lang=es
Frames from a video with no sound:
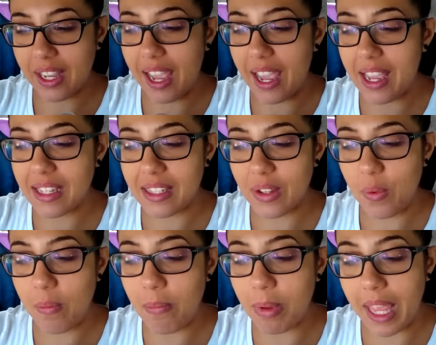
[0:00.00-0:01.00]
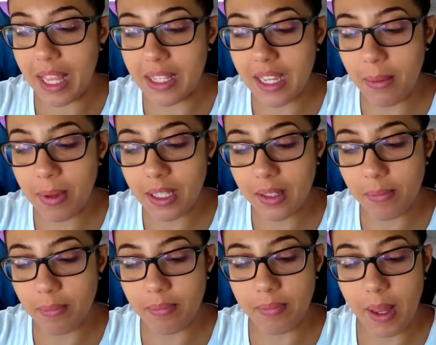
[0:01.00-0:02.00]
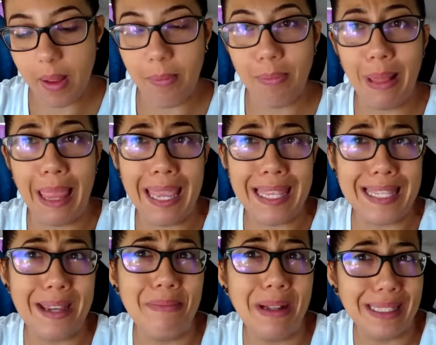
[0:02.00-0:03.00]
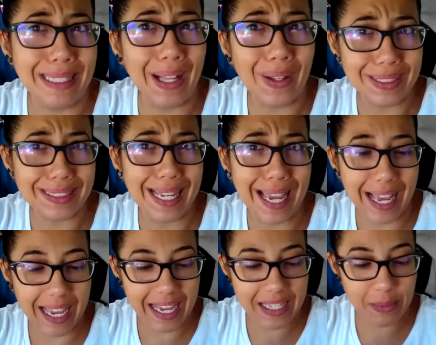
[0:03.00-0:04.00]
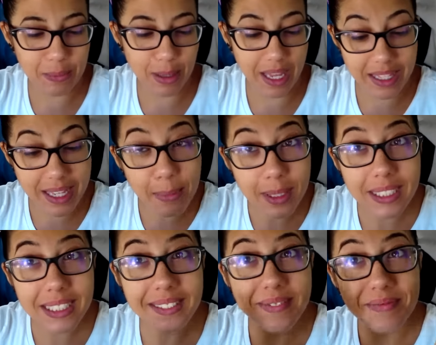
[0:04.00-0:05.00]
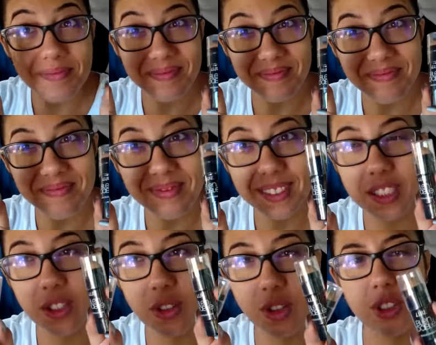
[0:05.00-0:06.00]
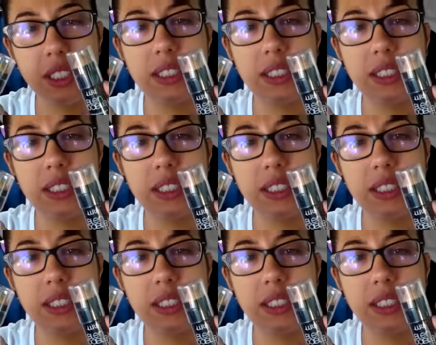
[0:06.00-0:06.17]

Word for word: que es un blendable, blendable, o sea, es un blendable. Son unos